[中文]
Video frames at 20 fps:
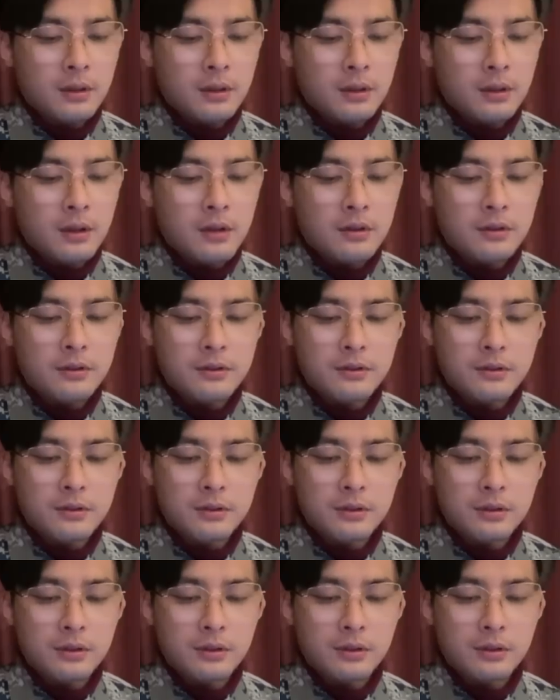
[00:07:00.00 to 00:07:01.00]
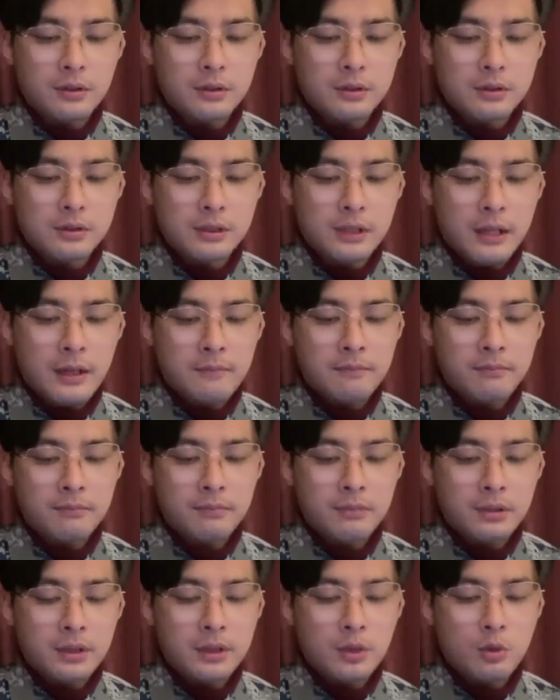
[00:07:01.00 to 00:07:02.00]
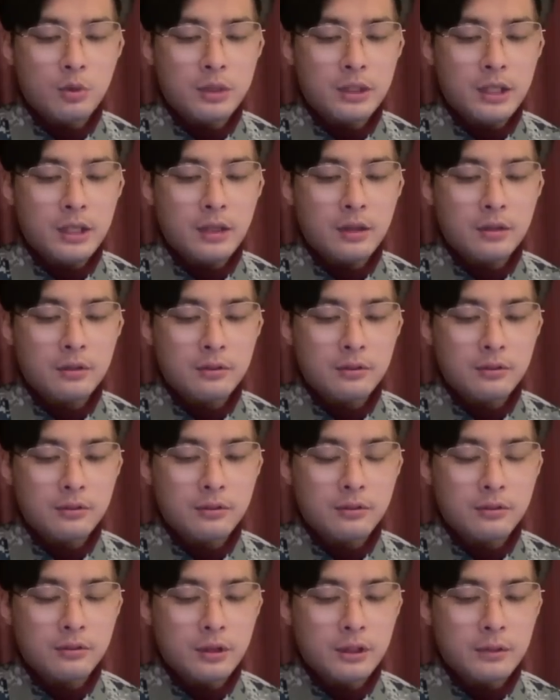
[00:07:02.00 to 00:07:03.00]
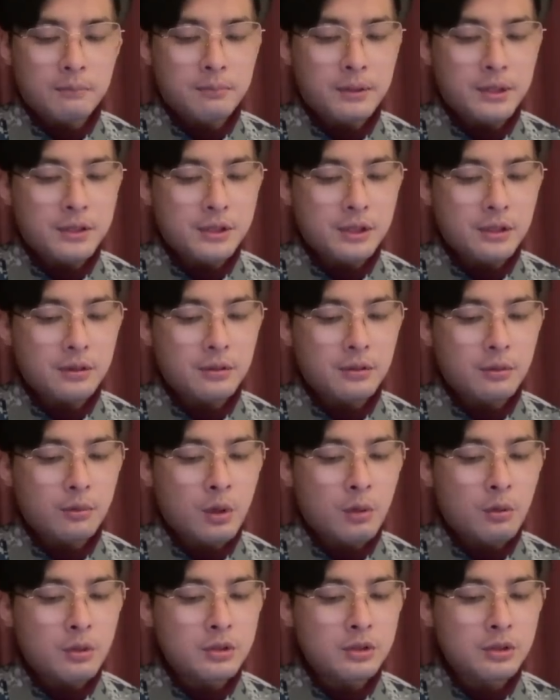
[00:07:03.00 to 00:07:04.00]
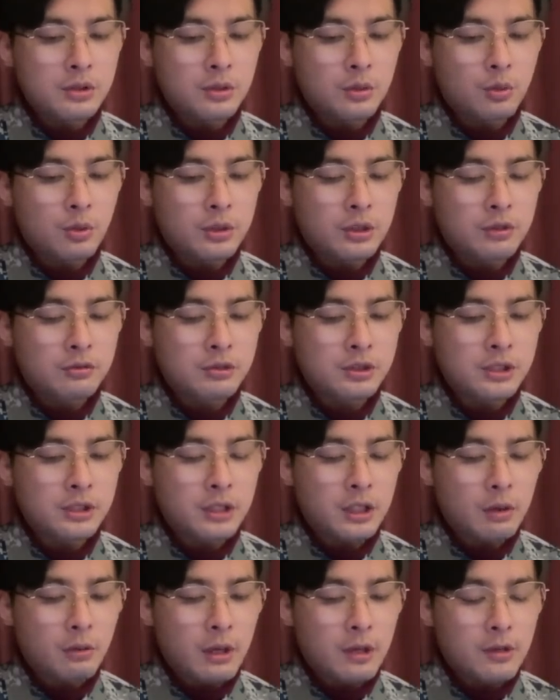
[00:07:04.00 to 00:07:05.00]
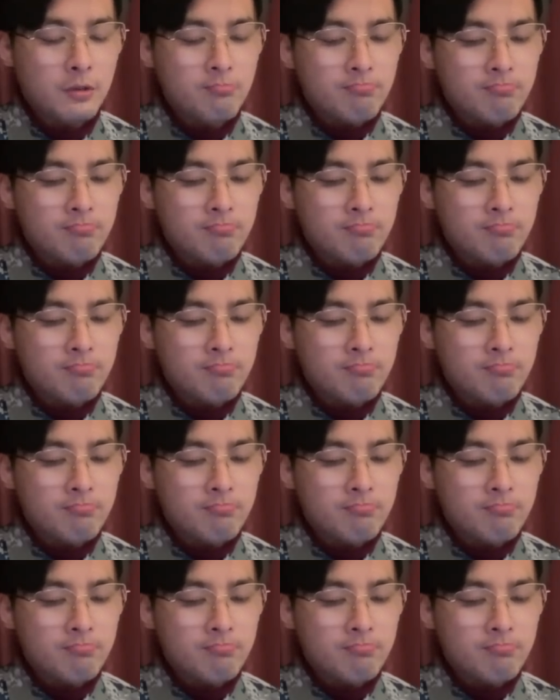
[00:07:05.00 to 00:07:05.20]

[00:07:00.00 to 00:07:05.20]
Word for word: 二十四日直言：一个国家决定变心，往往是国内出现内乱、